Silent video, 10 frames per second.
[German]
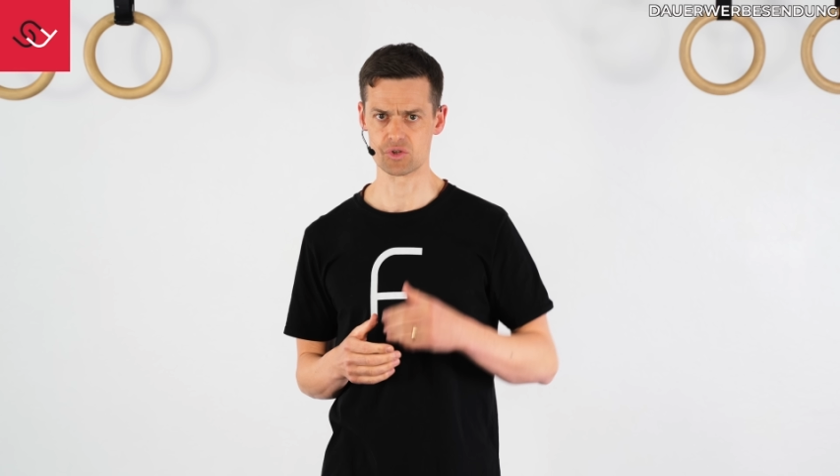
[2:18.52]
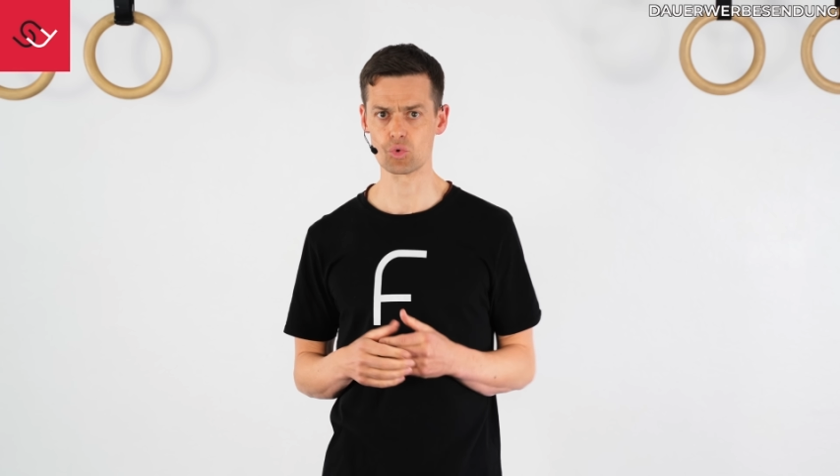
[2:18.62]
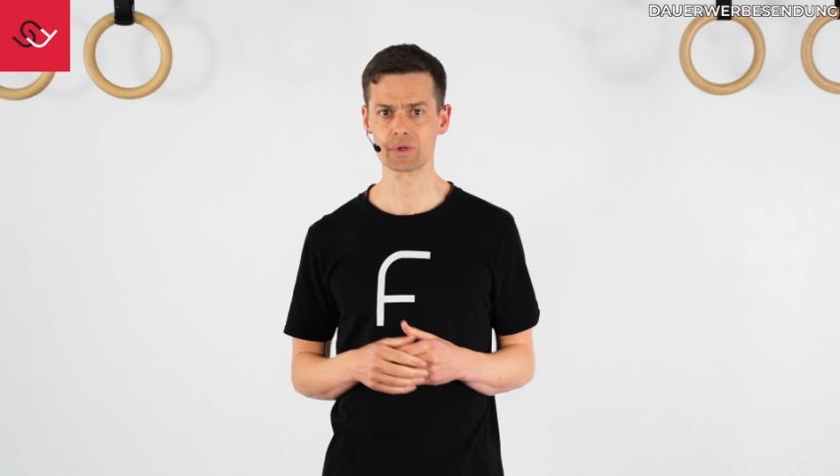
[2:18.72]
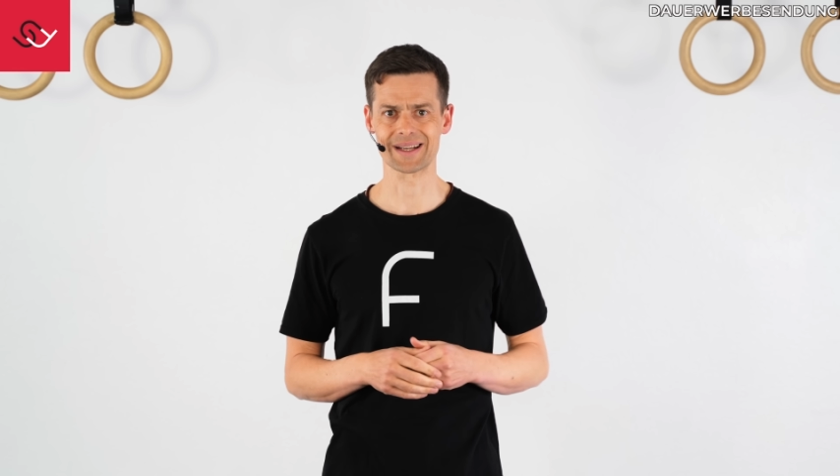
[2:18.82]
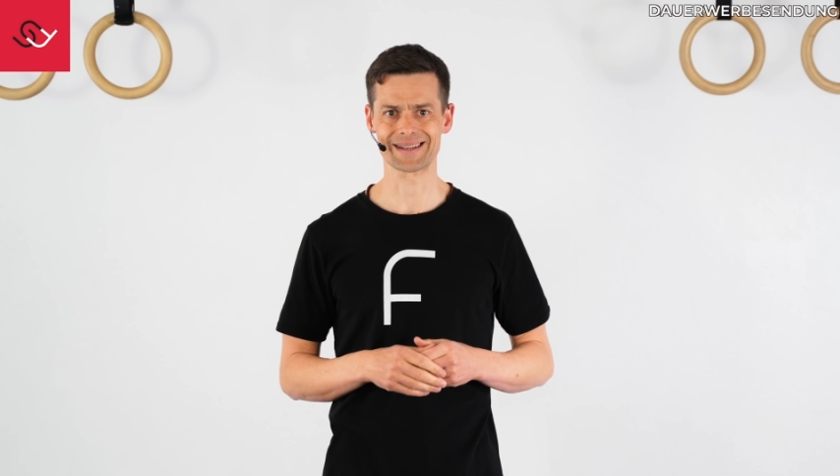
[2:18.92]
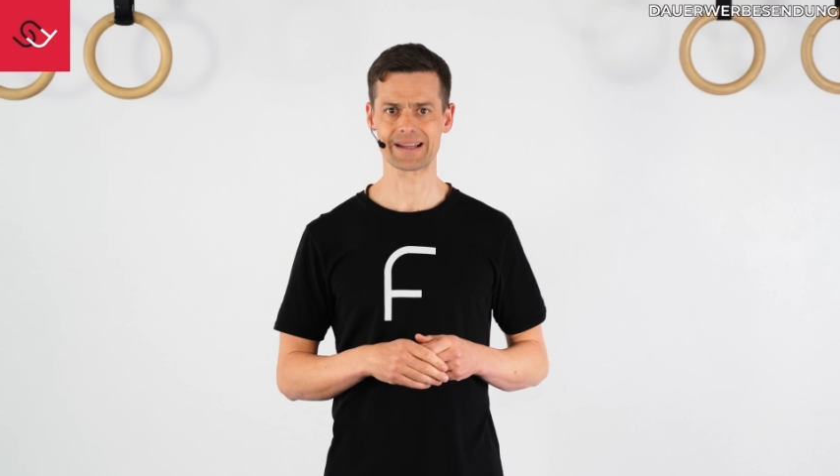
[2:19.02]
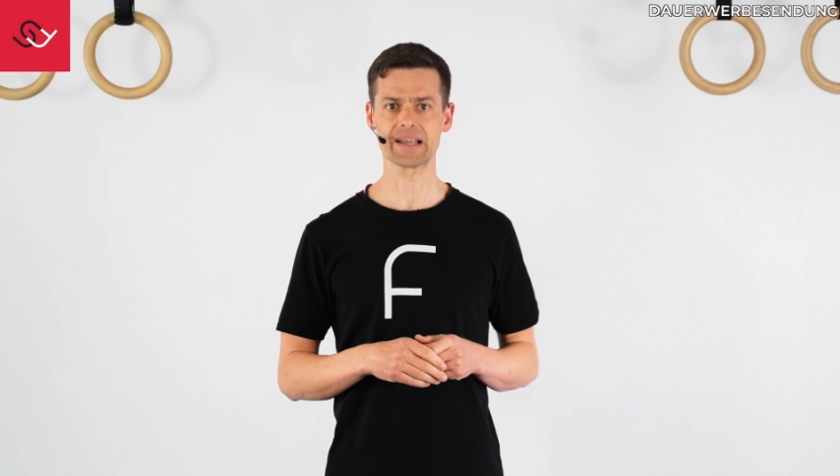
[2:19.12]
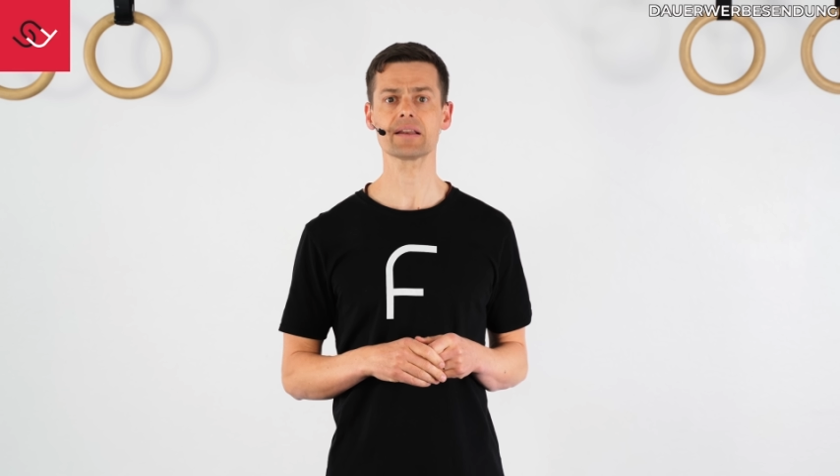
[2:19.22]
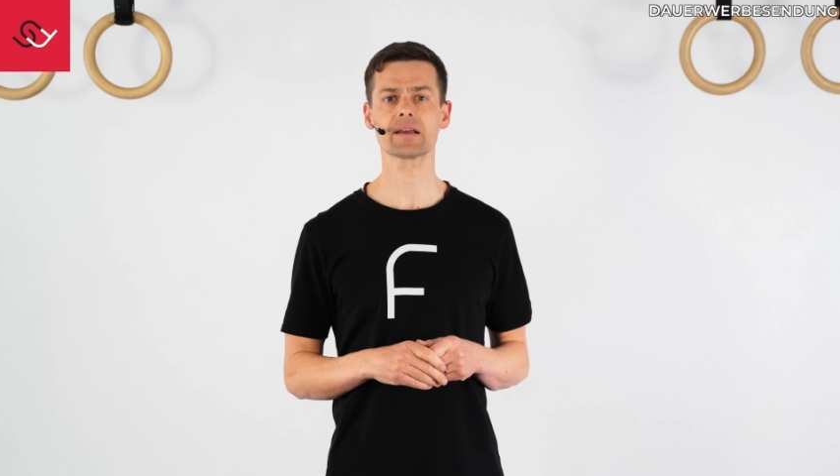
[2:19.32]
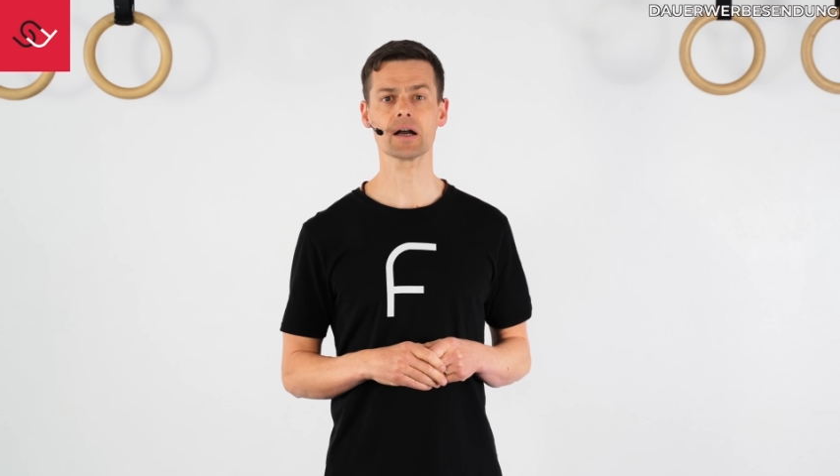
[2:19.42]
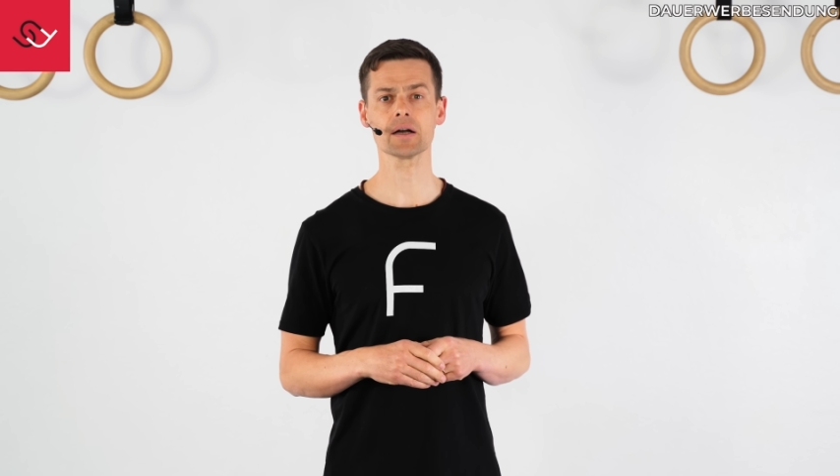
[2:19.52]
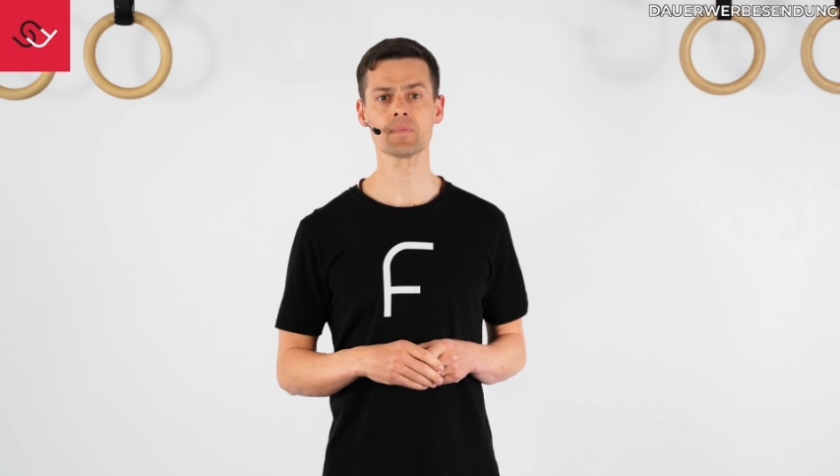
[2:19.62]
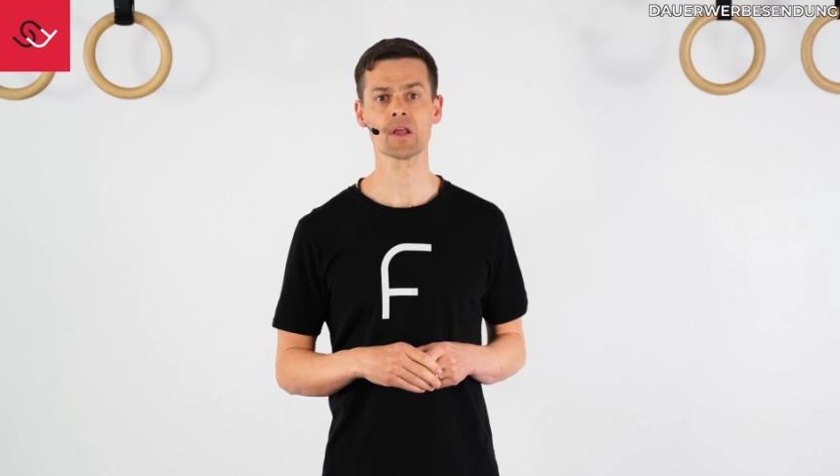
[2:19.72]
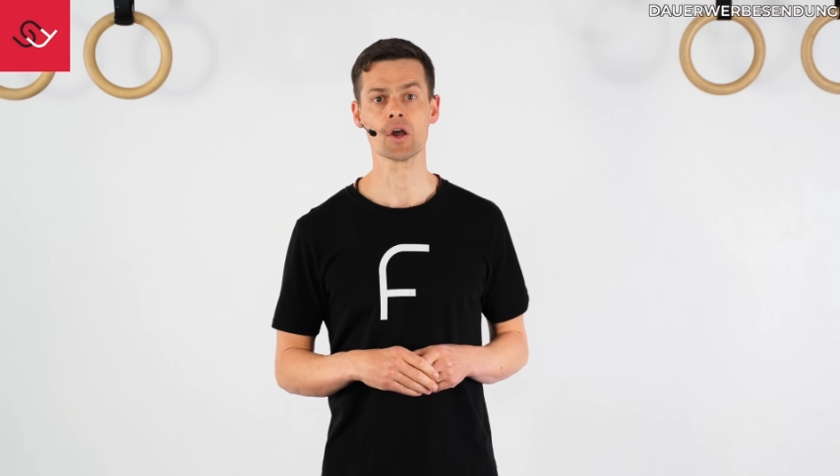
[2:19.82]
sogenannten Entengang,